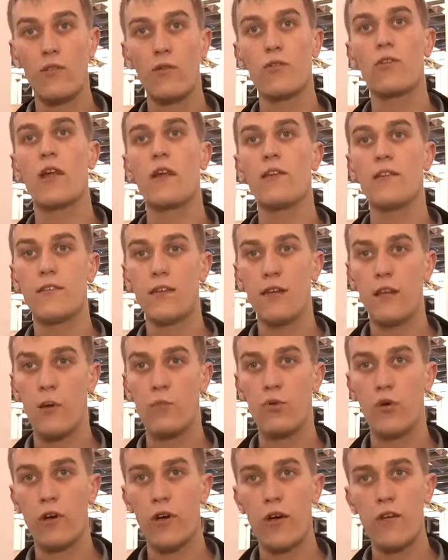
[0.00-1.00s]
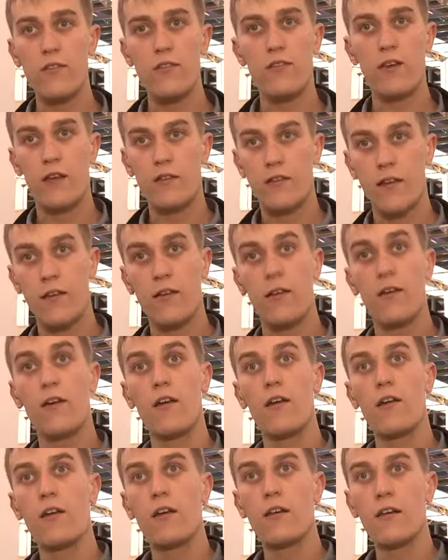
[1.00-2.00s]
cosa che in alcuni comuni,
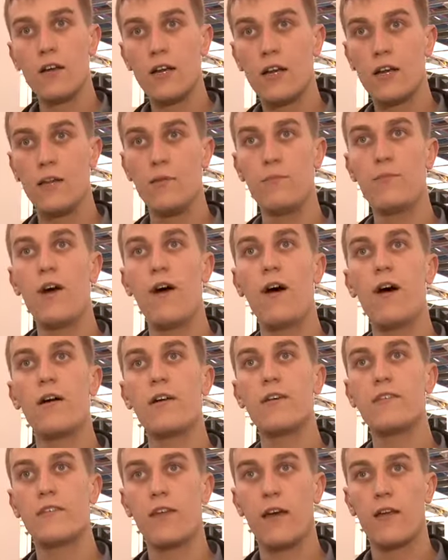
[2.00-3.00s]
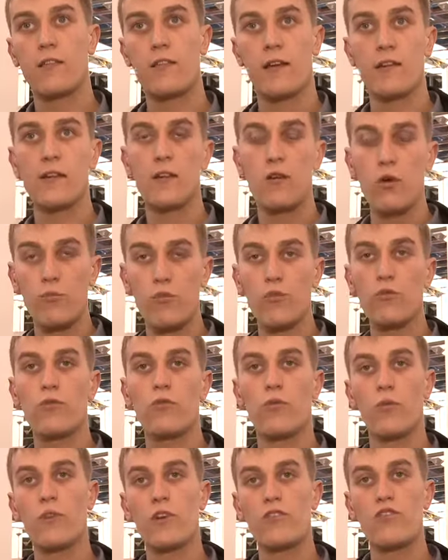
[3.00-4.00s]
a causa del clima, hanno già
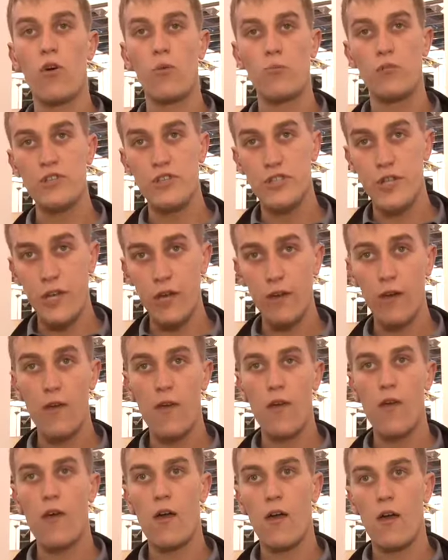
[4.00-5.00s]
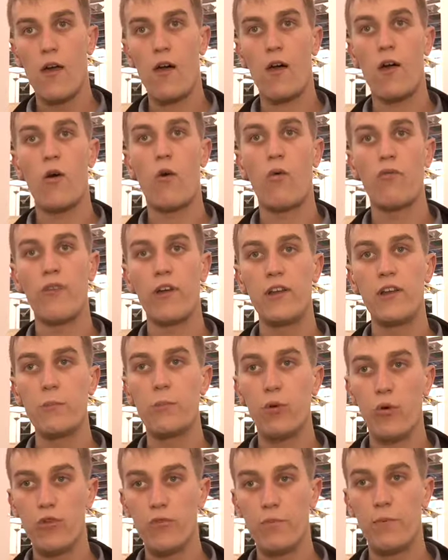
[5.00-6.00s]
fatto. Eh, C'è poi
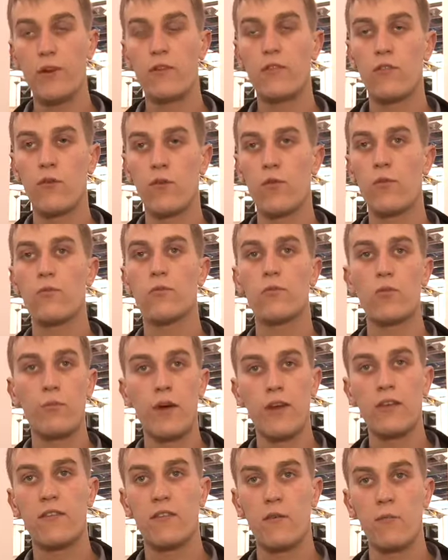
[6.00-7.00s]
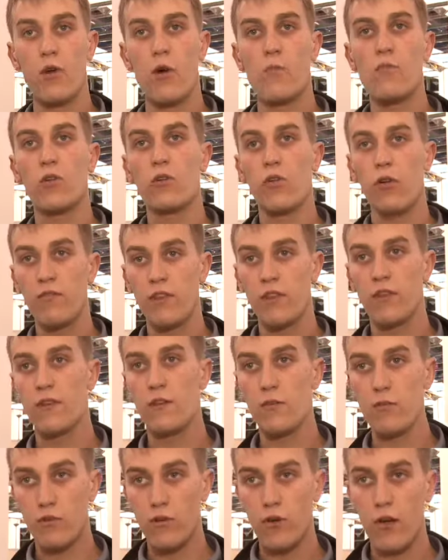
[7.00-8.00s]
il problema della nuova drosofila,
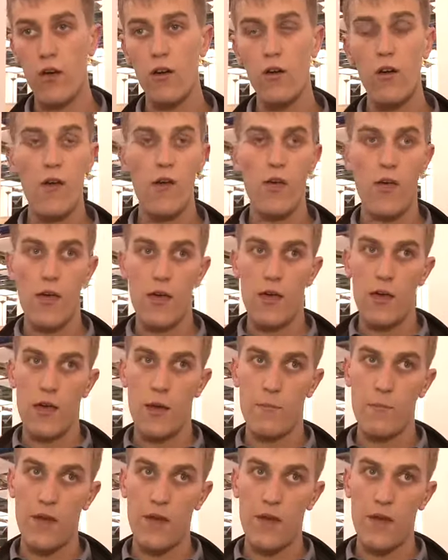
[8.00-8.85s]
la drosofila